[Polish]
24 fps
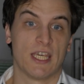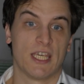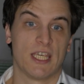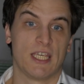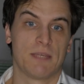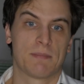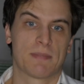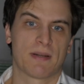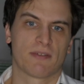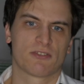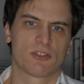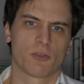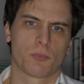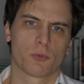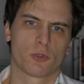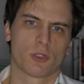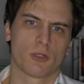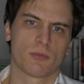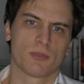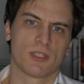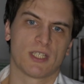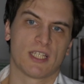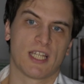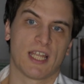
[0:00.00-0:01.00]
i
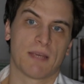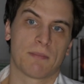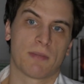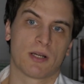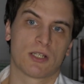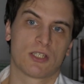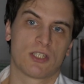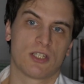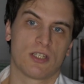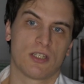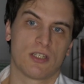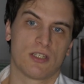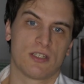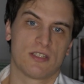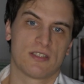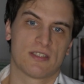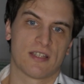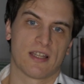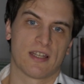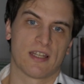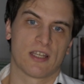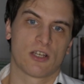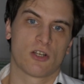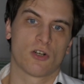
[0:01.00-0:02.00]
prawdopodobnie najbardziej
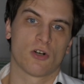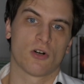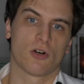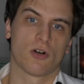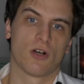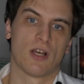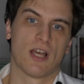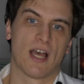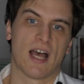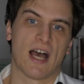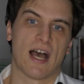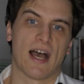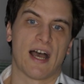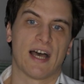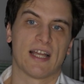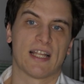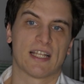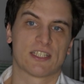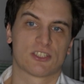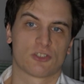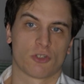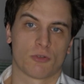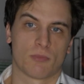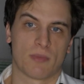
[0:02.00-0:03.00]
znanego
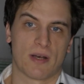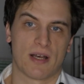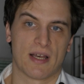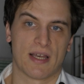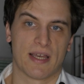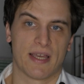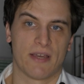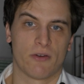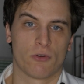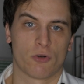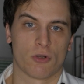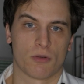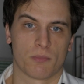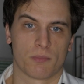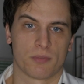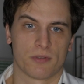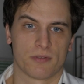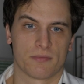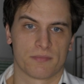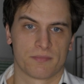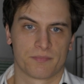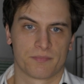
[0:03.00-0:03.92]
anatoma Europy.